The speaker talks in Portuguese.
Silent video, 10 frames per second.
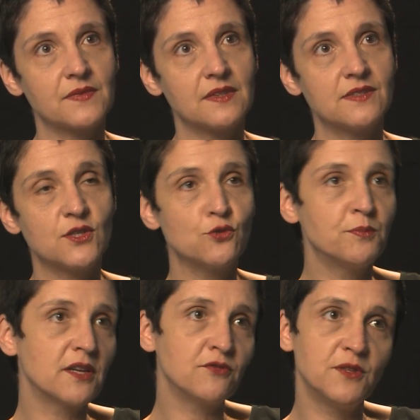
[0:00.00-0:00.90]
seja o
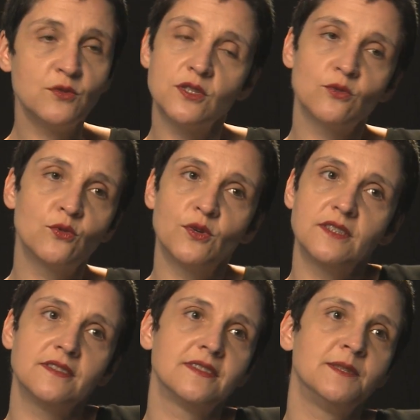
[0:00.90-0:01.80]
perfil de
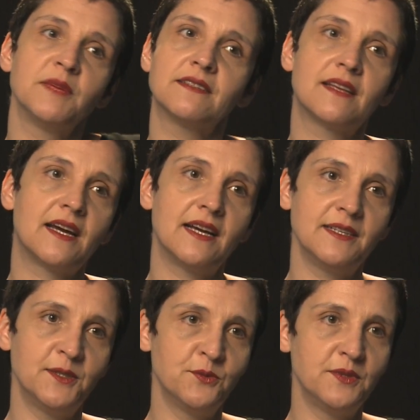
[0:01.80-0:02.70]
autores que me
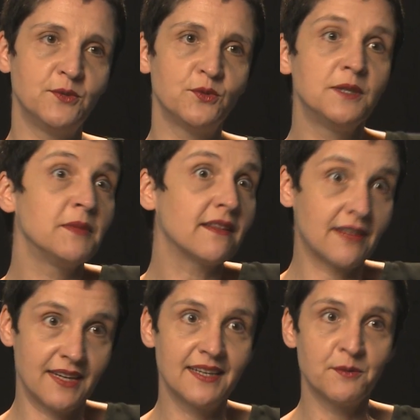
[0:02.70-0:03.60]
atraiam e do que me
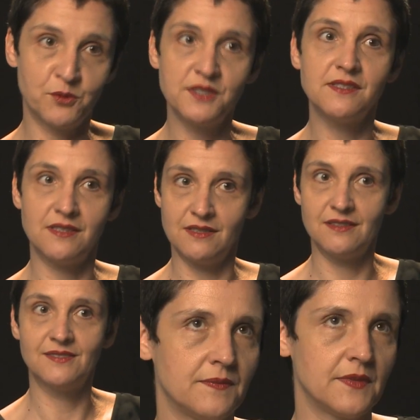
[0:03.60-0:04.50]
atraia na poesia.
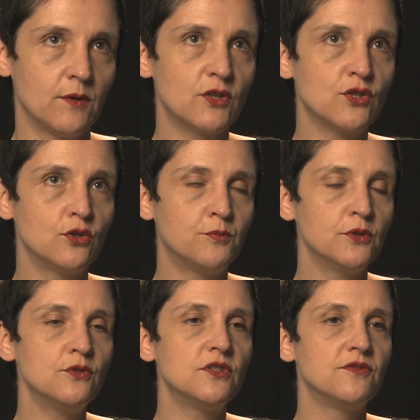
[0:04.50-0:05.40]
Eu acho que do
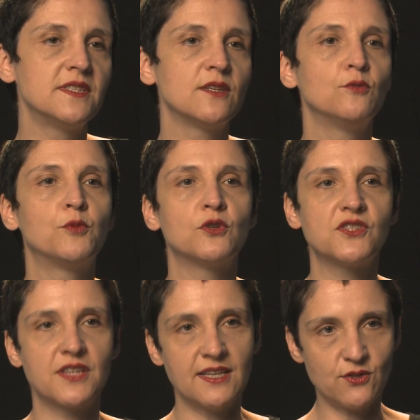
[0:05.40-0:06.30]
ponto de vista do
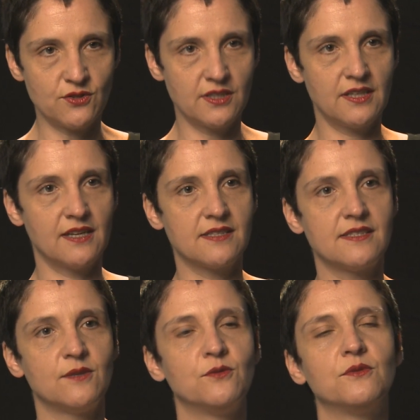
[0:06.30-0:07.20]
processo de
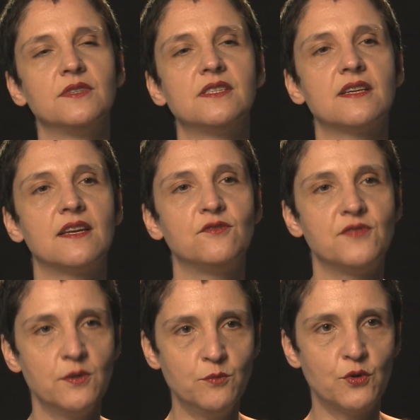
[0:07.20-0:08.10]
criação,
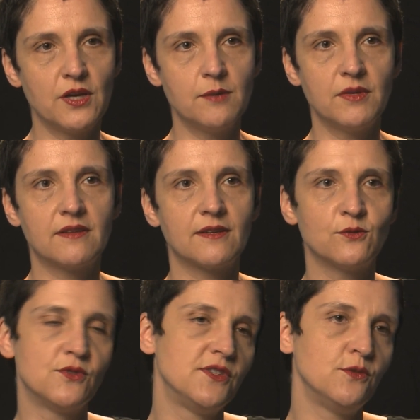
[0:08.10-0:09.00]
escrever um poema e
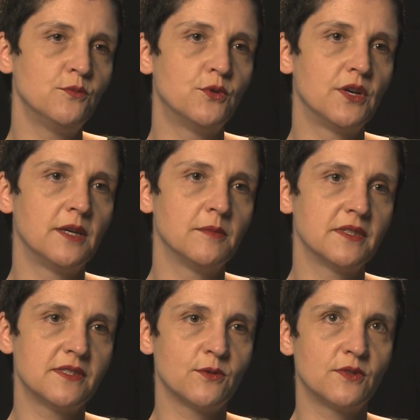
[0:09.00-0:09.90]
traduzir um
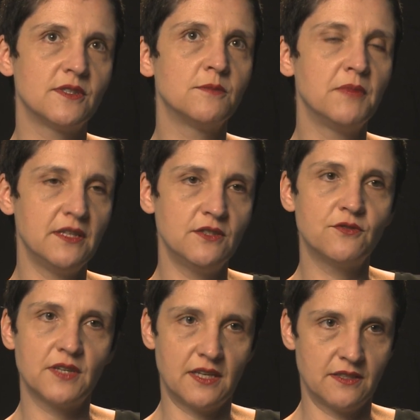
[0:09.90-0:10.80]
poema são coisas bem
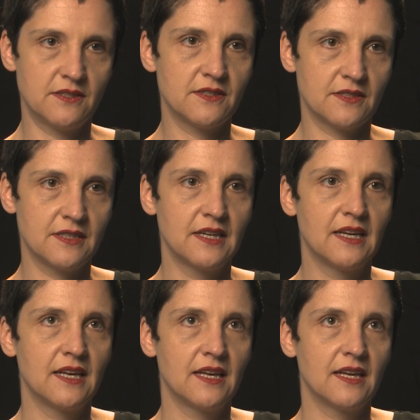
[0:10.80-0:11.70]
diferentes.
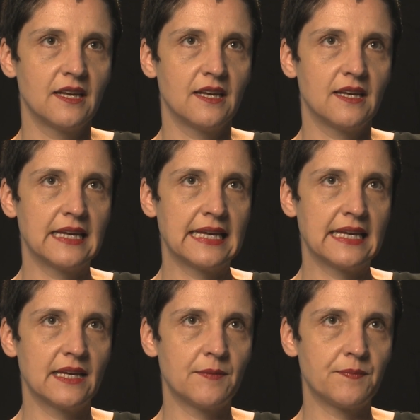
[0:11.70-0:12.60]

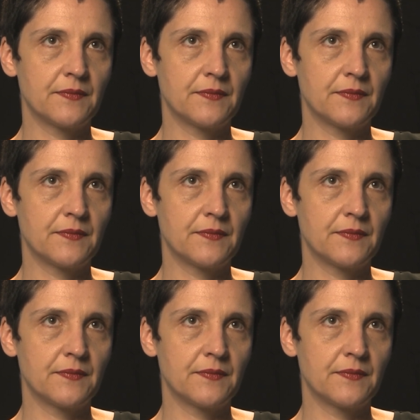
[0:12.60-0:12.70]
É,